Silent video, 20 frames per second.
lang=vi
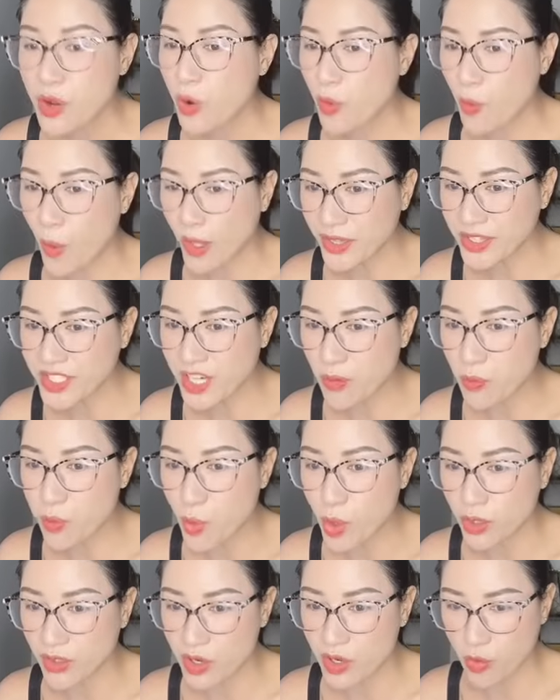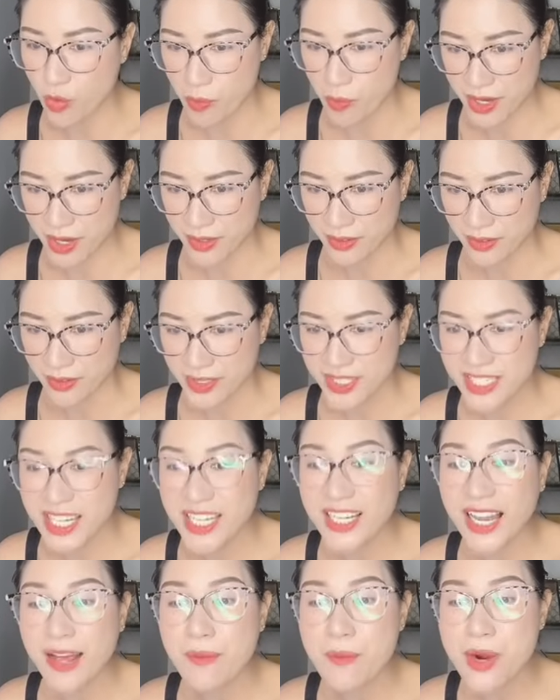quan trọng cuộc đời của mình chính
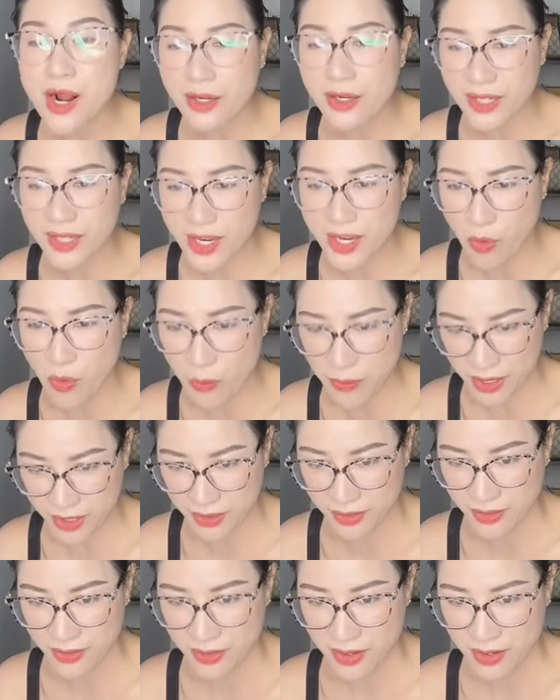là bước đi của mình